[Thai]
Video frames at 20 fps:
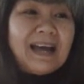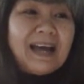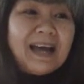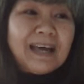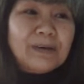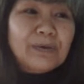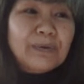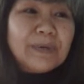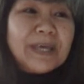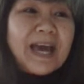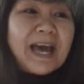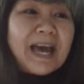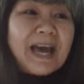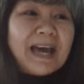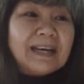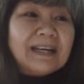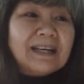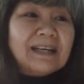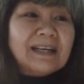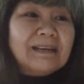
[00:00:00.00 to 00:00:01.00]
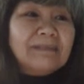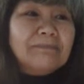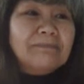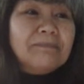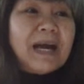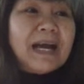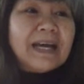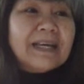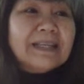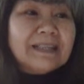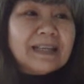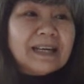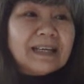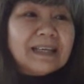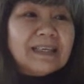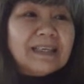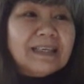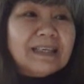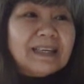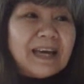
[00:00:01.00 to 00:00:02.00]
อนุญาตไม้ตะ
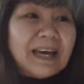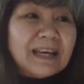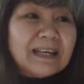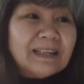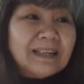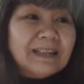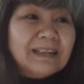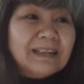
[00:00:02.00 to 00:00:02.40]
เคียน